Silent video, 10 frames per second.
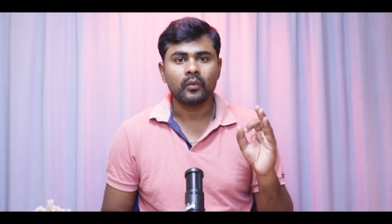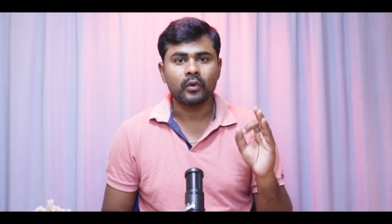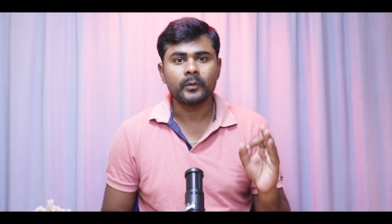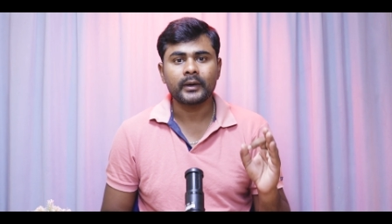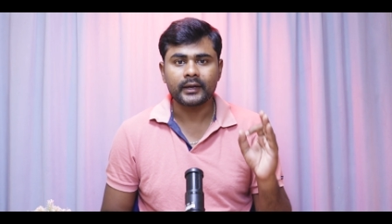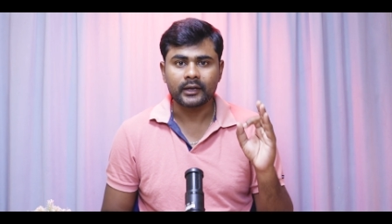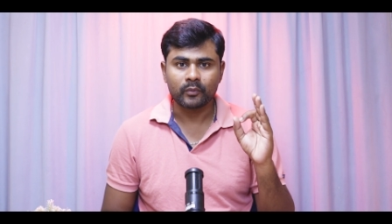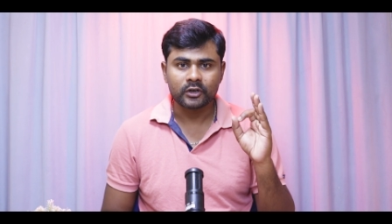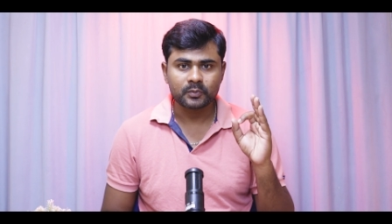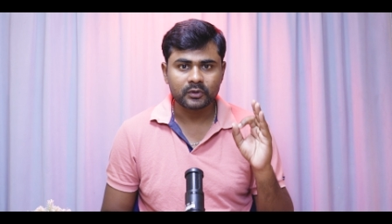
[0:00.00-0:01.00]
ఓల్డ్ మనకి
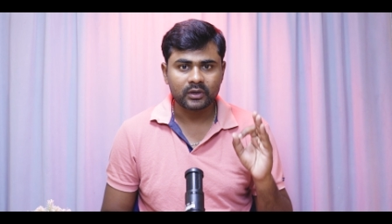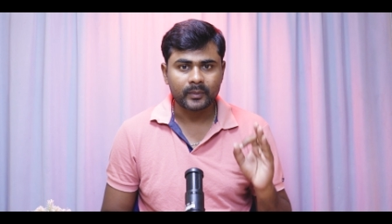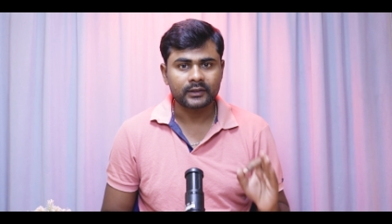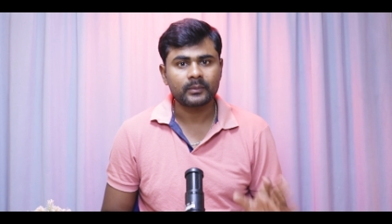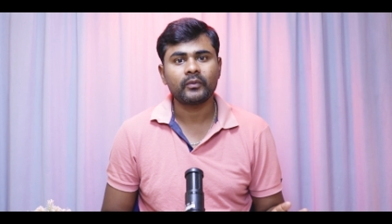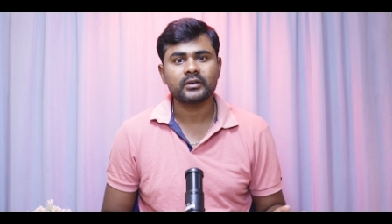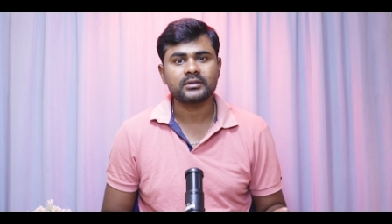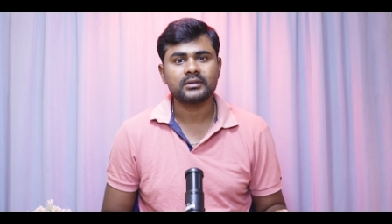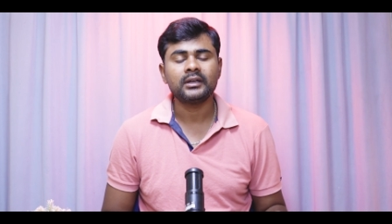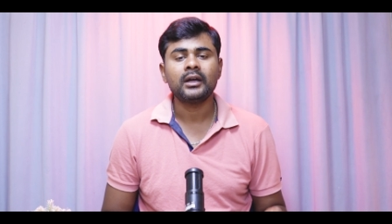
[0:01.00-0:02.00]
ఎమ్ఎల్ డిస్ప్లేతో మాత్రమే
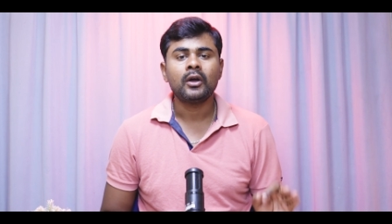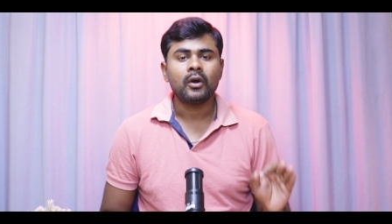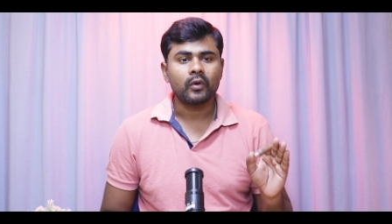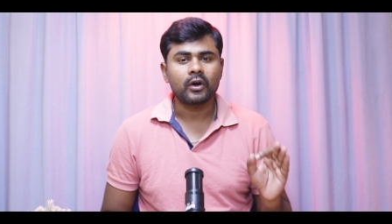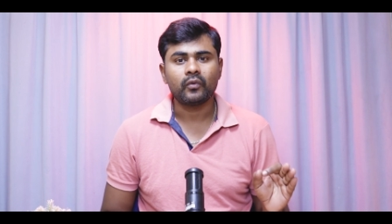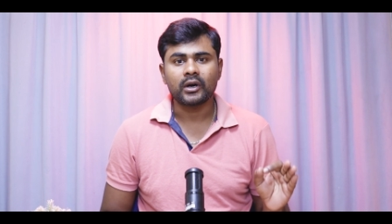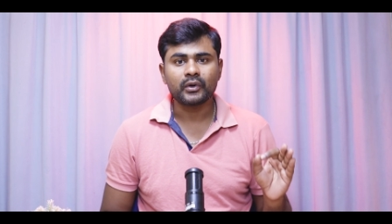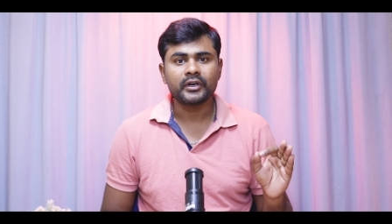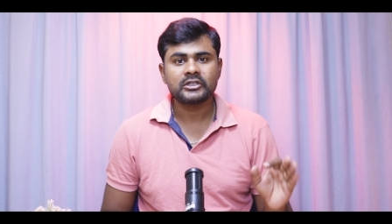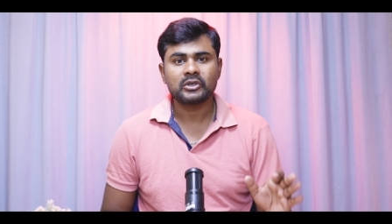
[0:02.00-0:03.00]
వస్తుంది ఒక వన్
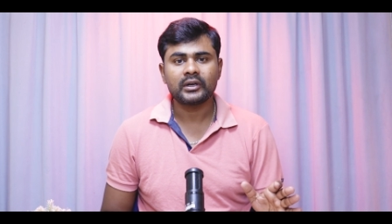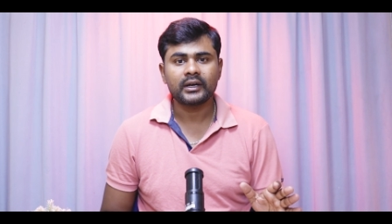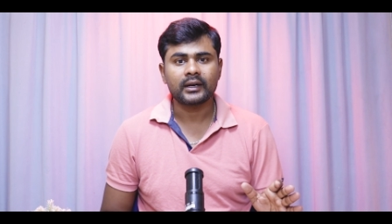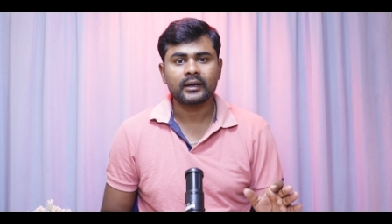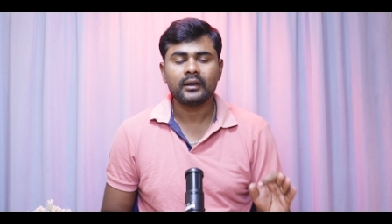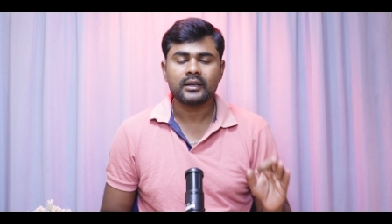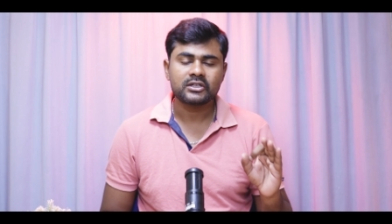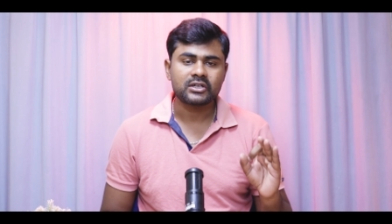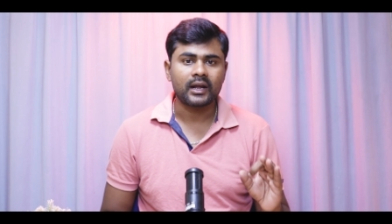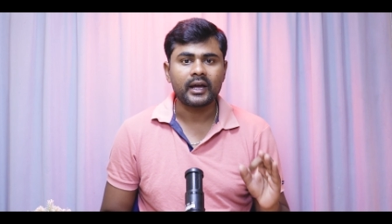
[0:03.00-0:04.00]
ట్వంటీ చుట్టే కనుక
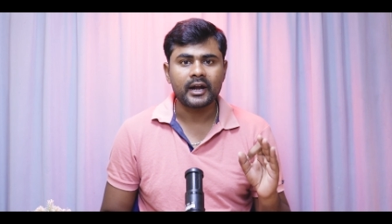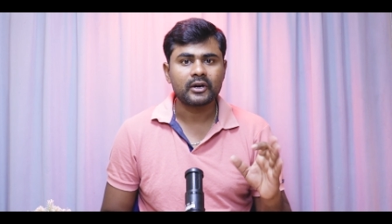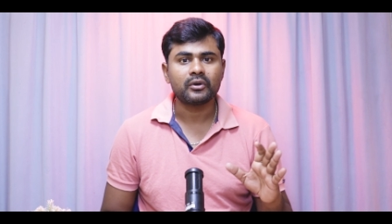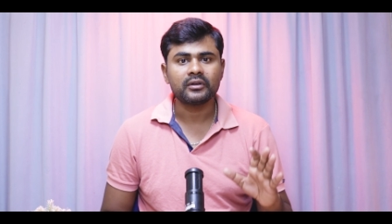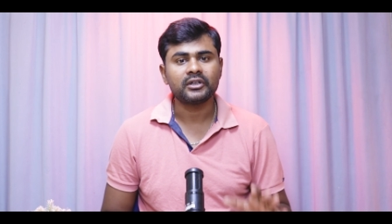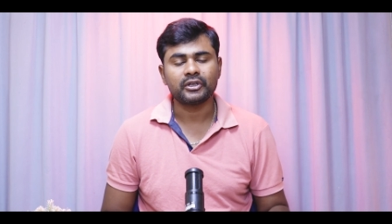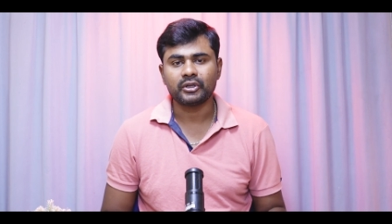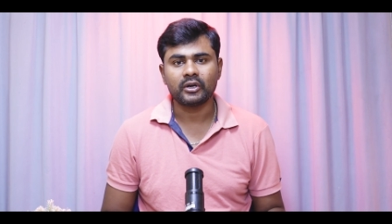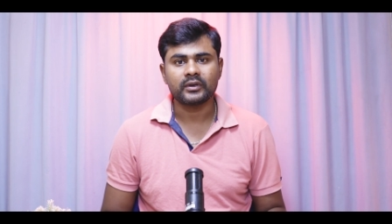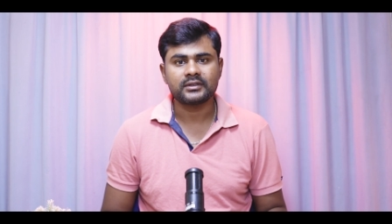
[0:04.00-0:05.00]
చాలా హైలైట్గా ఉంటుంది
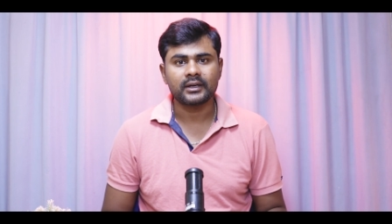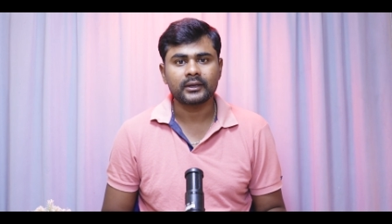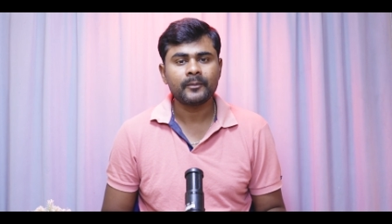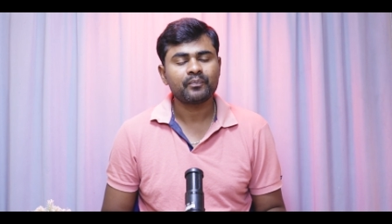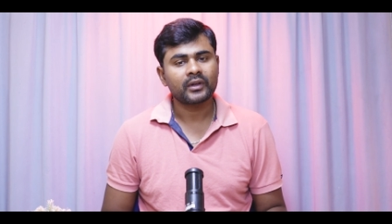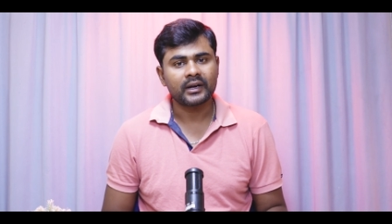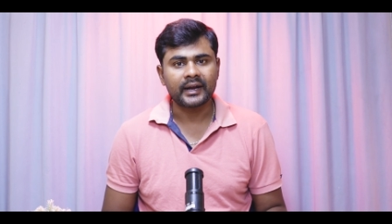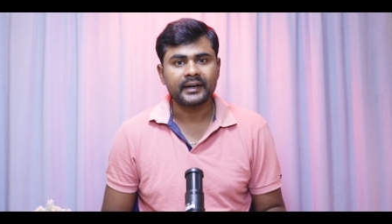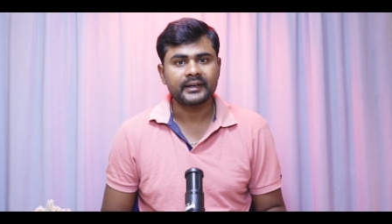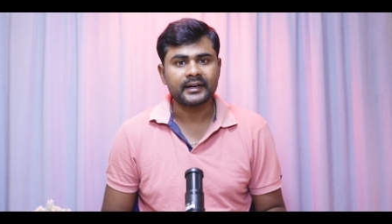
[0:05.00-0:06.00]
ఇందులో వచ్చేసరికి
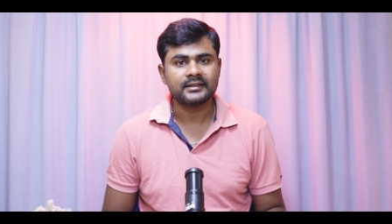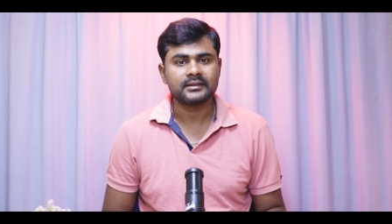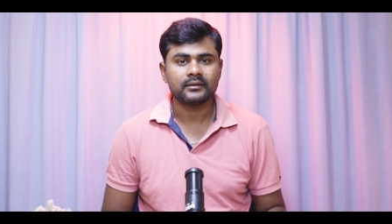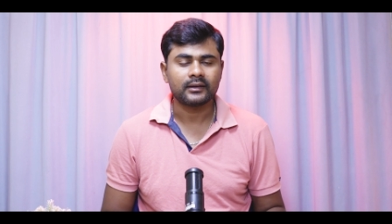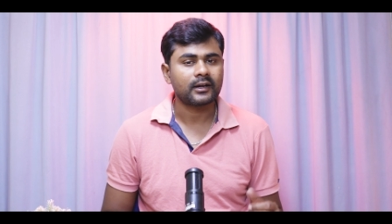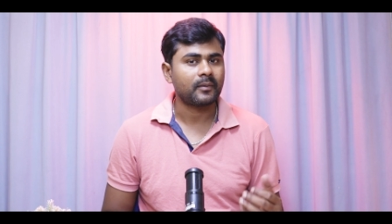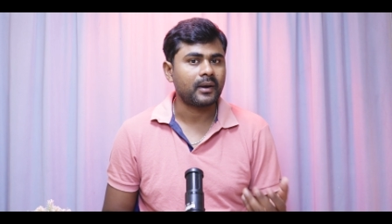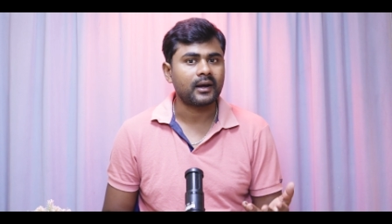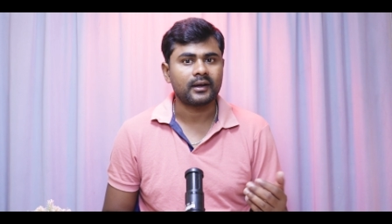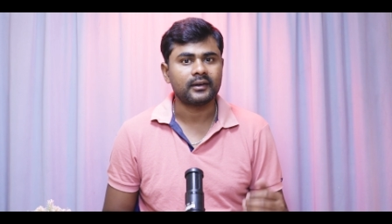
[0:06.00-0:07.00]
నైంటీ హెడ్స్ ఇంకా
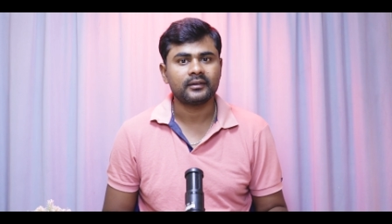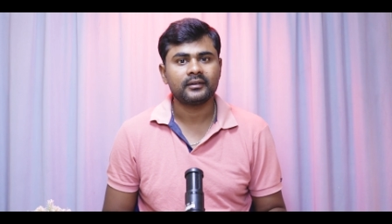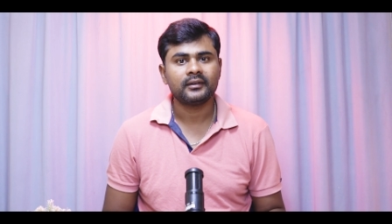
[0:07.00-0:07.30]
మారాలి